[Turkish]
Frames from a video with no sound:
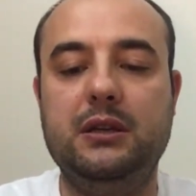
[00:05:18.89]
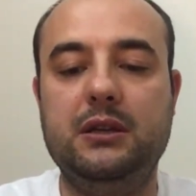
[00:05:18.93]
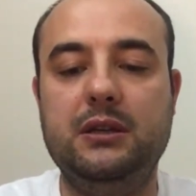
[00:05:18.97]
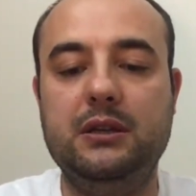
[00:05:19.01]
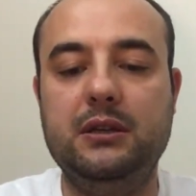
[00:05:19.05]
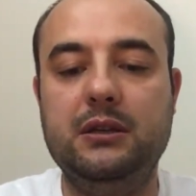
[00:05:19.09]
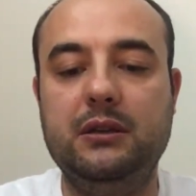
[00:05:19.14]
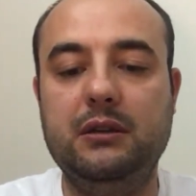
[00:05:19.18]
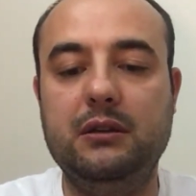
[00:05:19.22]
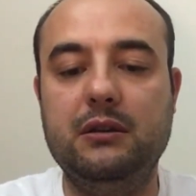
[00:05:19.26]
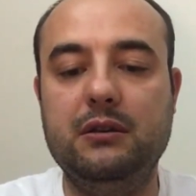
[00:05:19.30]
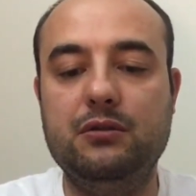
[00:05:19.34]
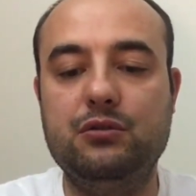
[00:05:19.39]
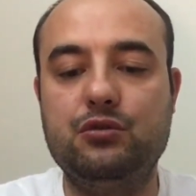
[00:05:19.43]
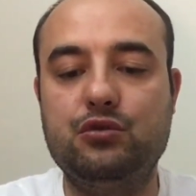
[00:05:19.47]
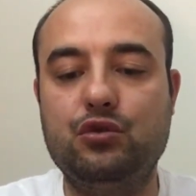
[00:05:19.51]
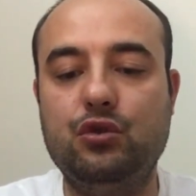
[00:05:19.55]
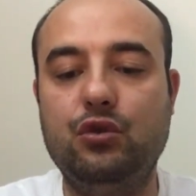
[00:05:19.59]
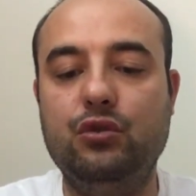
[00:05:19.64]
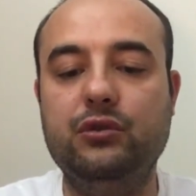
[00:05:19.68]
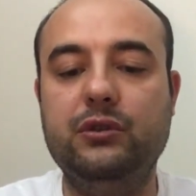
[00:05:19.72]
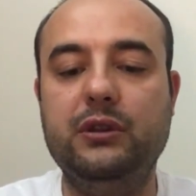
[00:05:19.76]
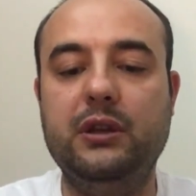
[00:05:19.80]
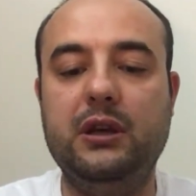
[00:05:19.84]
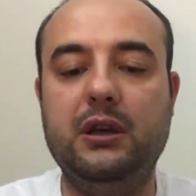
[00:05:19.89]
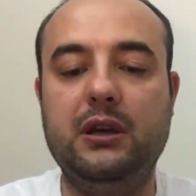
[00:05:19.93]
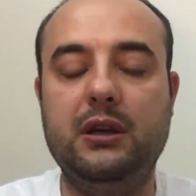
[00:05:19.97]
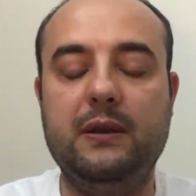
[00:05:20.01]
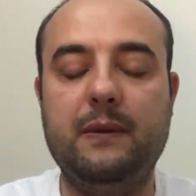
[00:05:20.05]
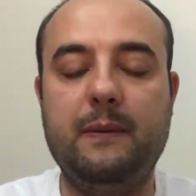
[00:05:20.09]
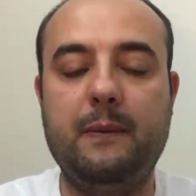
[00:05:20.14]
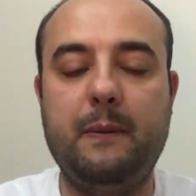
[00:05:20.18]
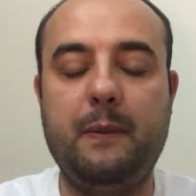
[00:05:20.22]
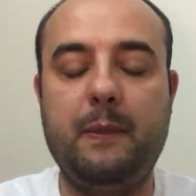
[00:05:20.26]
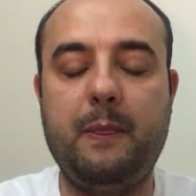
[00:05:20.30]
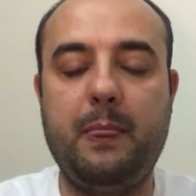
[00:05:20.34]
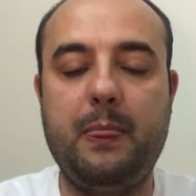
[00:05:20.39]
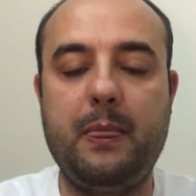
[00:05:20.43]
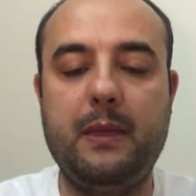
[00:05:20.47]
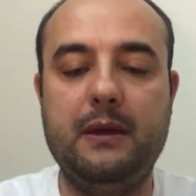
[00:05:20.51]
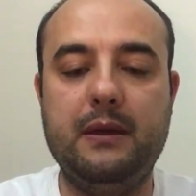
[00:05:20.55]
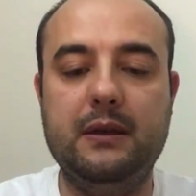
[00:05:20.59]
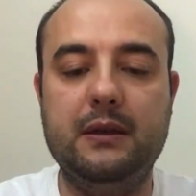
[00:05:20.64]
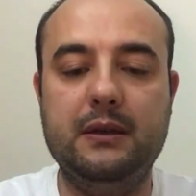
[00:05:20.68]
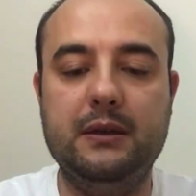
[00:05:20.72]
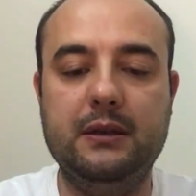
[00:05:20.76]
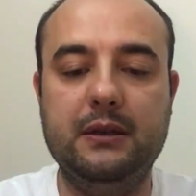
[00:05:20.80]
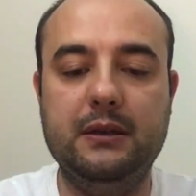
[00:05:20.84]
e, sonla
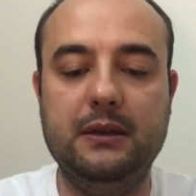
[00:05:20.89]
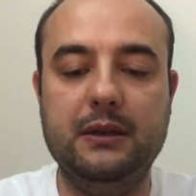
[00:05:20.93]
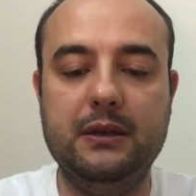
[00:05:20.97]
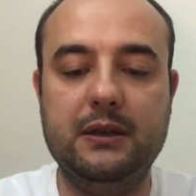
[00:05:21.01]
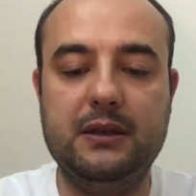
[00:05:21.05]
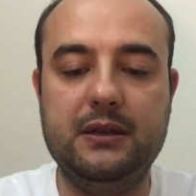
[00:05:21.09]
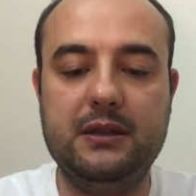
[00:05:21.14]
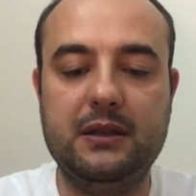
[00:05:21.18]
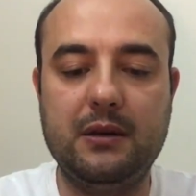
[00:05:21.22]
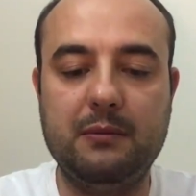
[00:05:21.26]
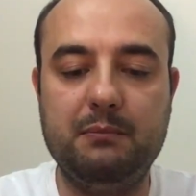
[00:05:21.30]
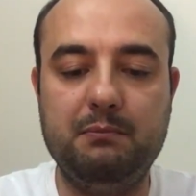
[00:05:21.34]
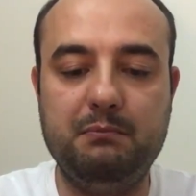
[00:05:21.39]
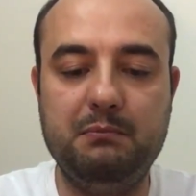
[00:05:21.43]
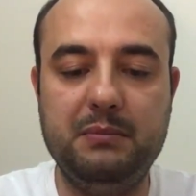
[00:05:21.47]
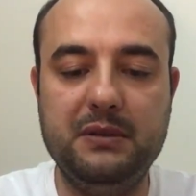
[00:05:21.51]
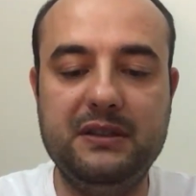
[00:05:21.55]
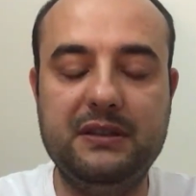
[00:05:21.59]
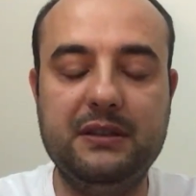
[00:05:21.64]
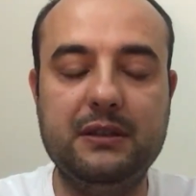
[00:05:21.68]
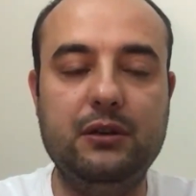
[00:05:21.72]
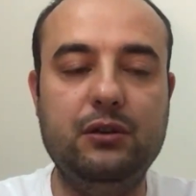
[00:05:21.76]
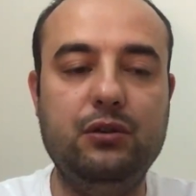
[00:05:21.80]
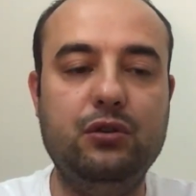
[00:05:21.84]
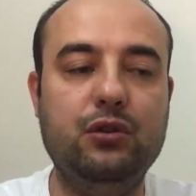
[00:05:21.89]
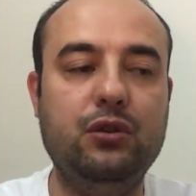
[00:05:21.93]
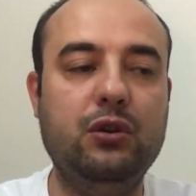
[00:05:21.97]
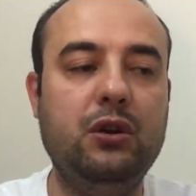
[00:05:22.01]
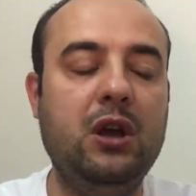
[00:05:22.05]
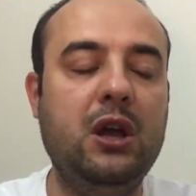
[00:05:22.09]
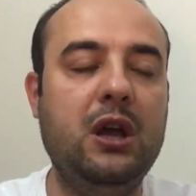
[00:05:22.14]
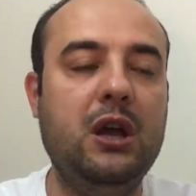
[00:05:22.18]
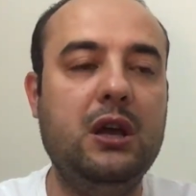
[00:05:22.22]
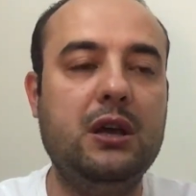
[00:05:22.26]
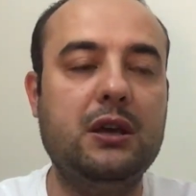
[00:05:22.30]
e, kitap bitiriliyor.